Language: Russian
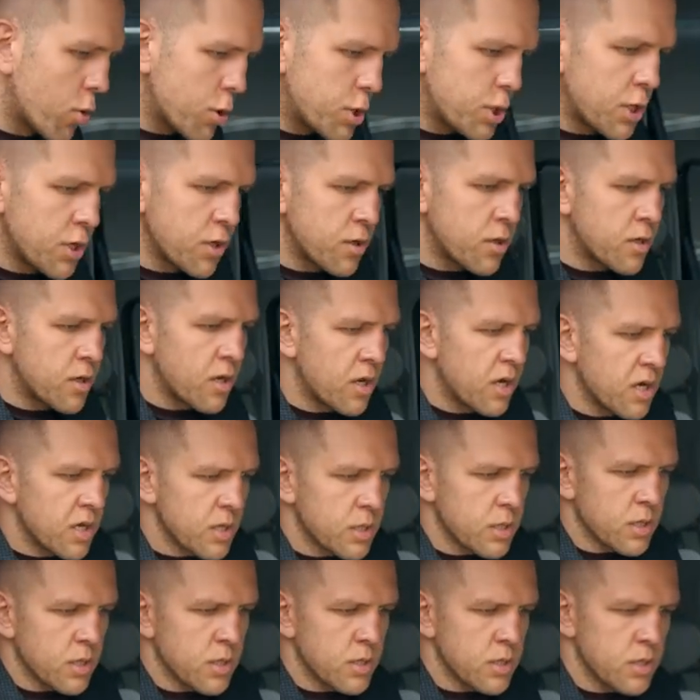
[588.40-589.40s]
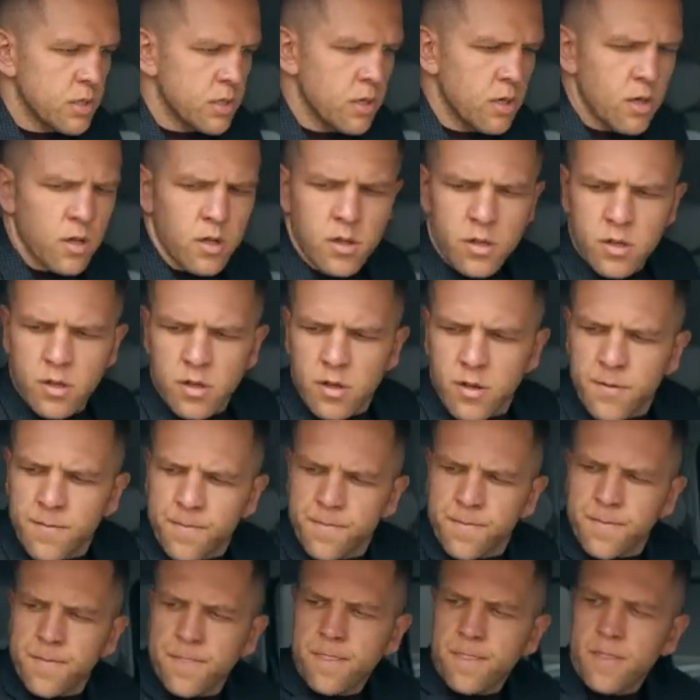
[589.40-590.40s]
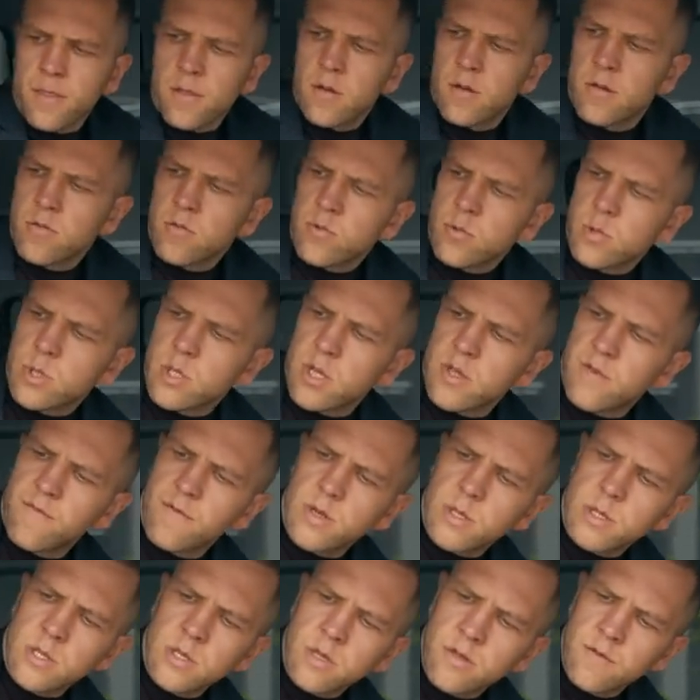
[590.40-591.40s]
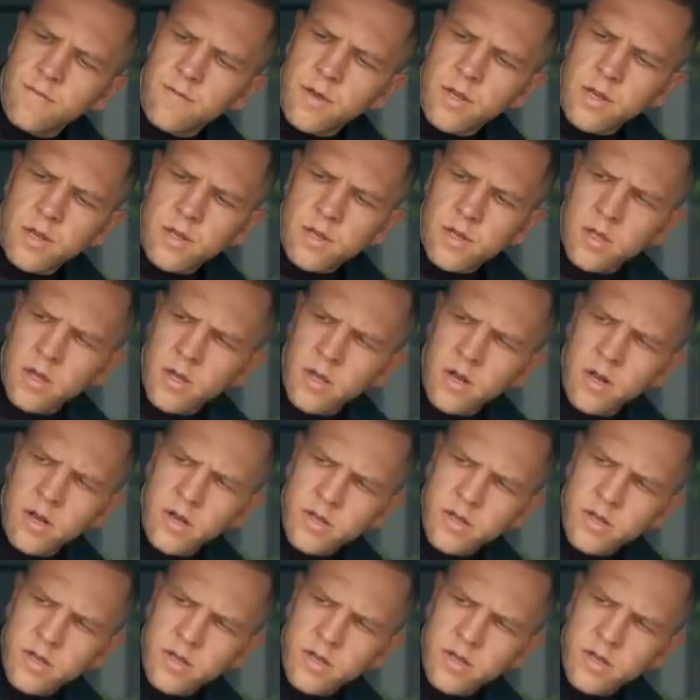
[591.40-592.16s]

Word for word: очень интересно сделано. Ну, соответственно, двери на